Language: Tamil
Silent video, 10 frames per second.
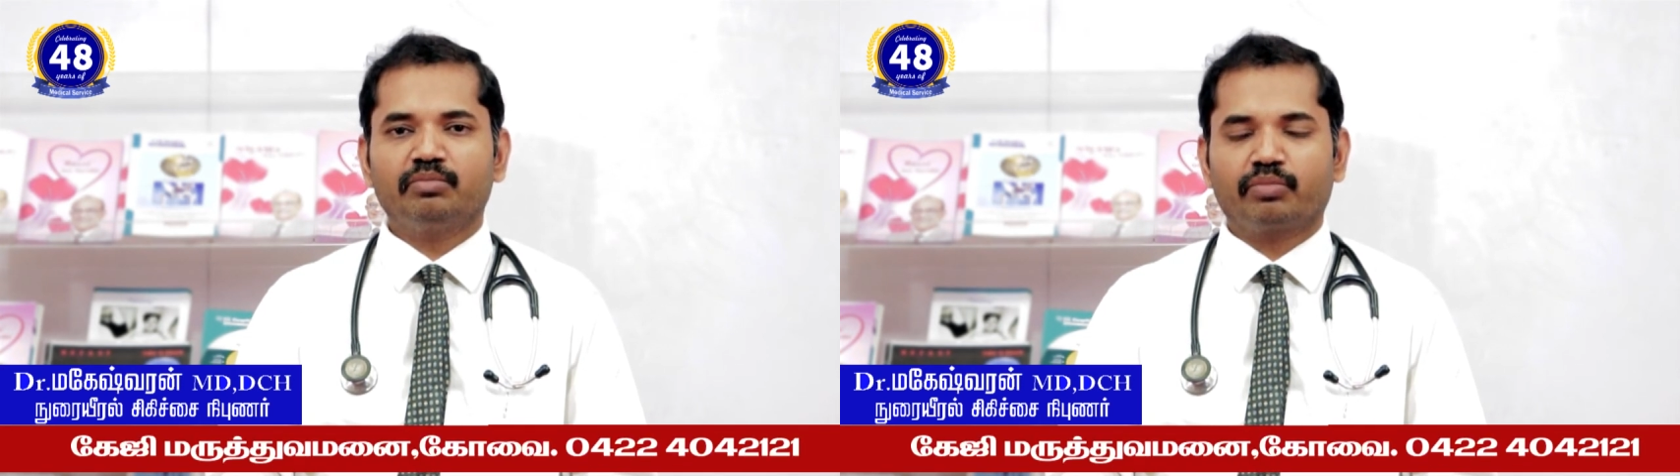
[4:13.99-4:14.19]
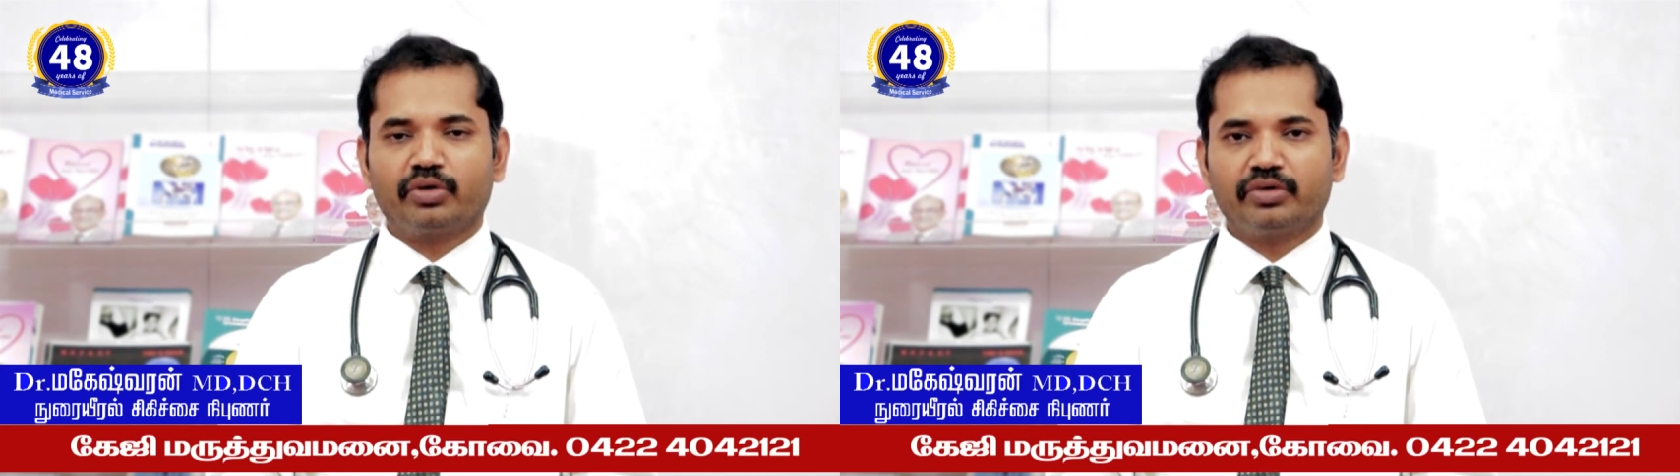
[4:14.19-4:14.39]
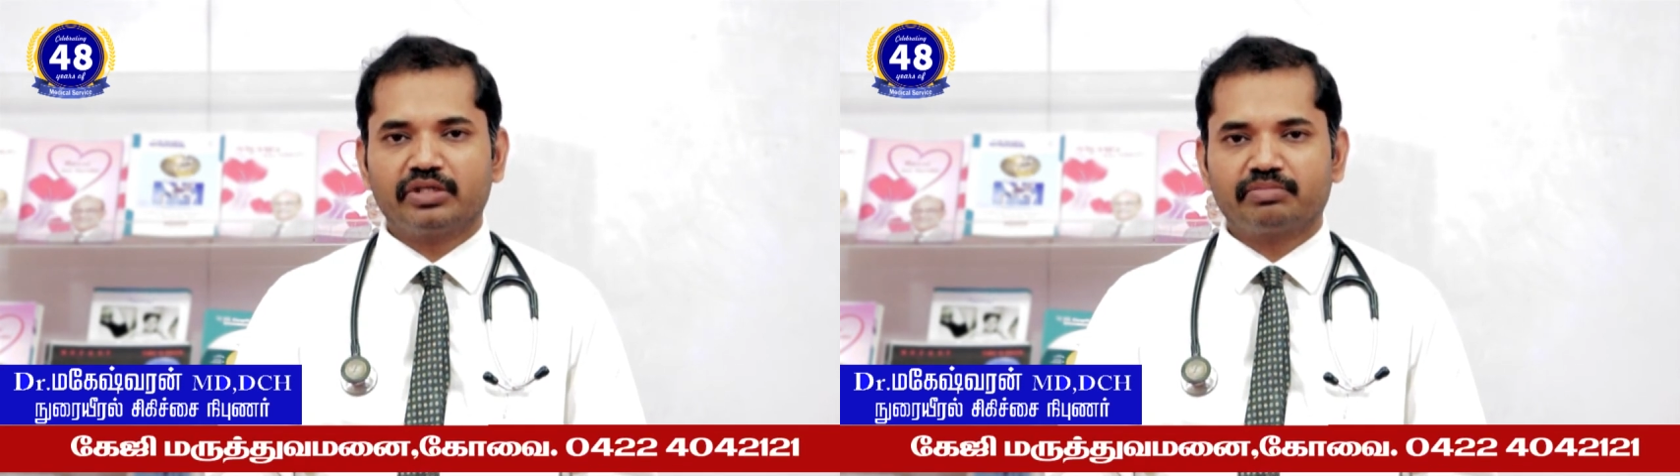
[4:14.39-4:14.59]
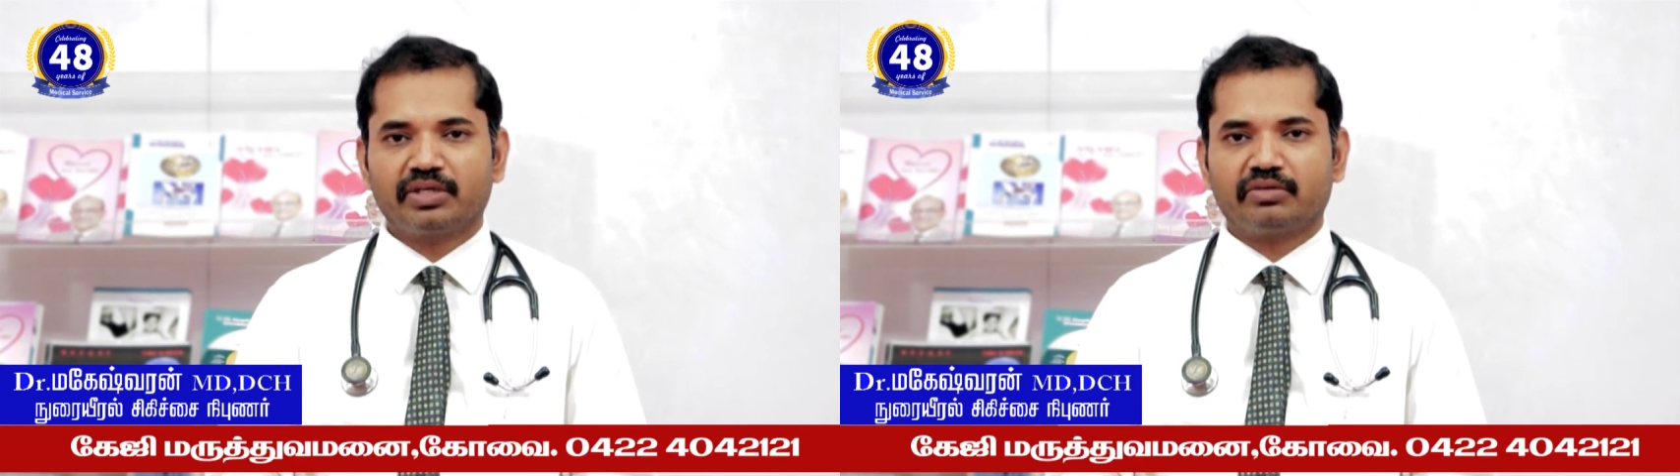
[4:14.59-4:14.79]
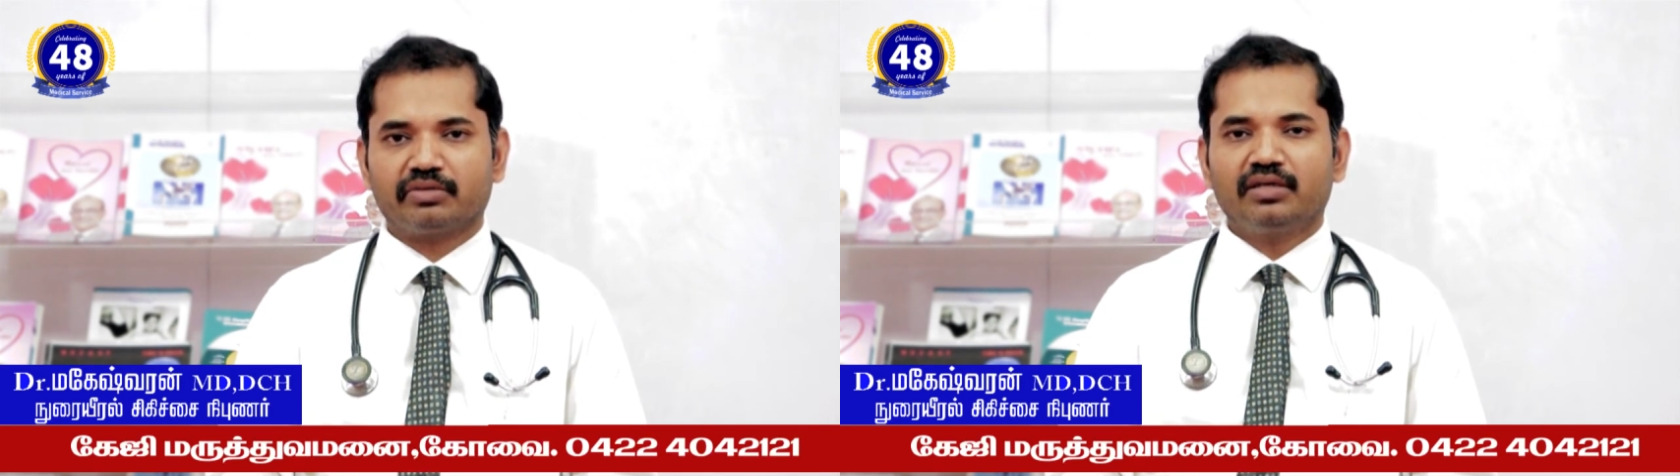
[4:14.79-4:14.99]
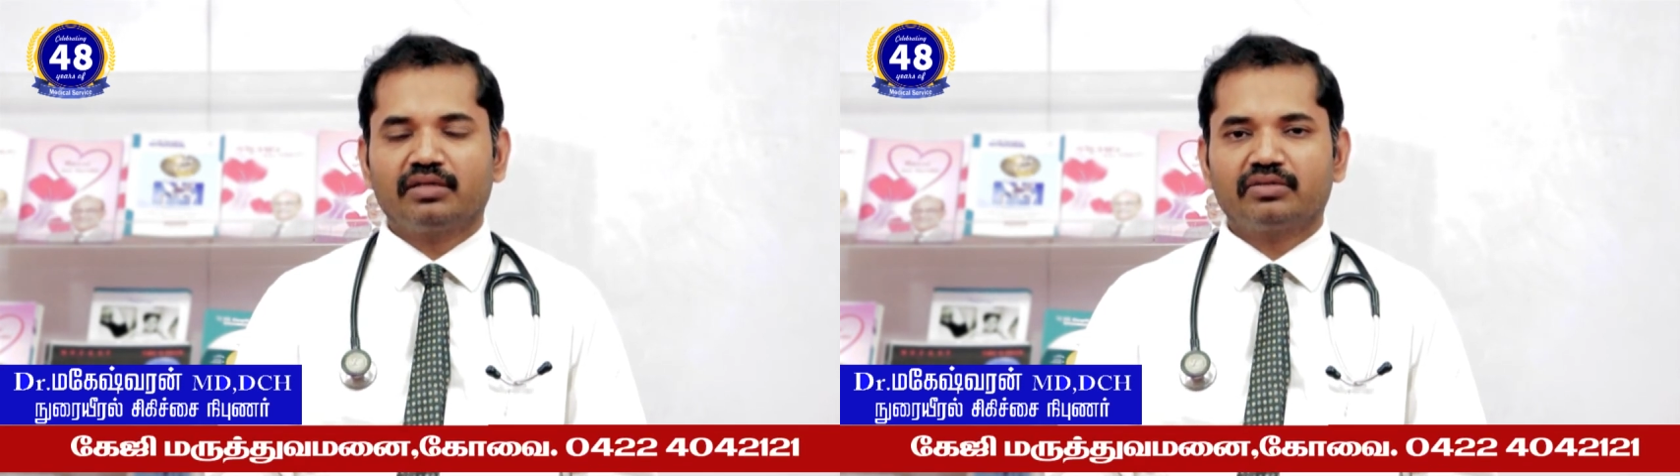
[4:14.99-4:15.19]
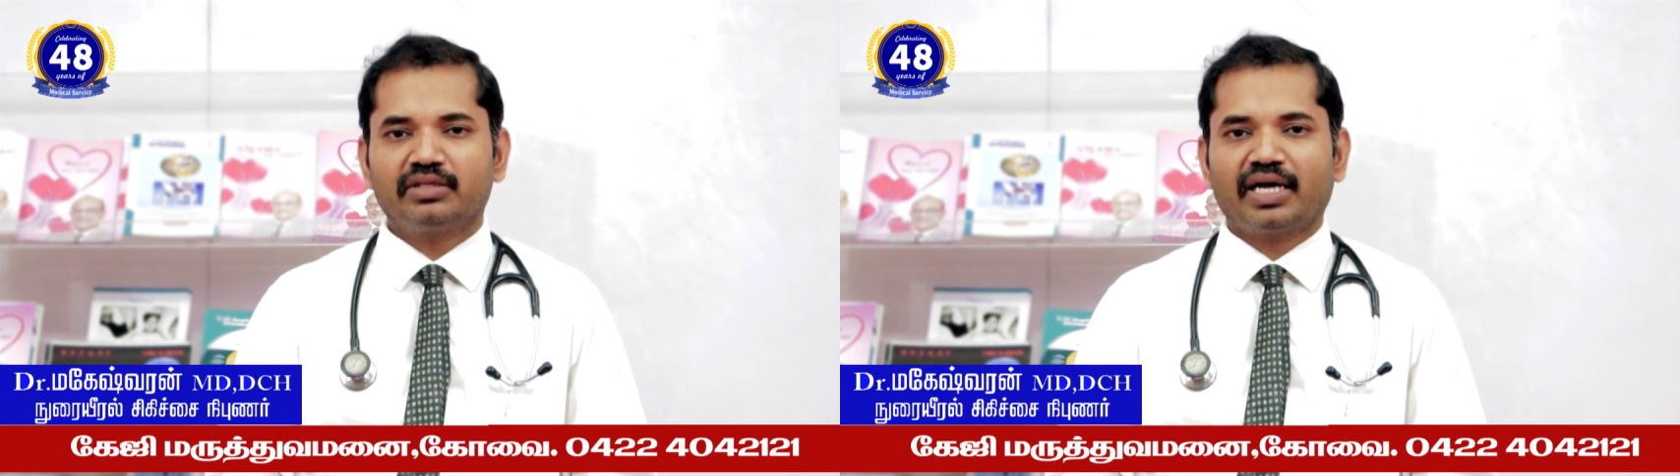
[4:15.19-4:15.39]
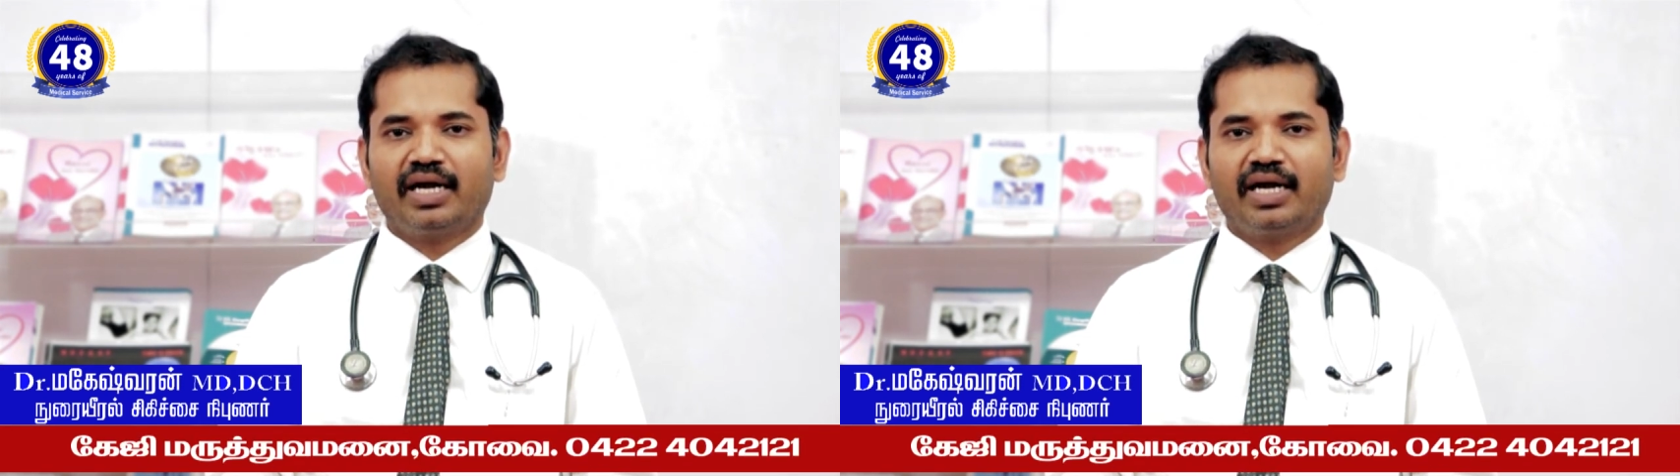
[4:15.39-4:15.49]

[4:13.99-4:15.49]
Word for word: ப்ரொடியூஸ் பண்ணிவிடும் ஸோ இந்த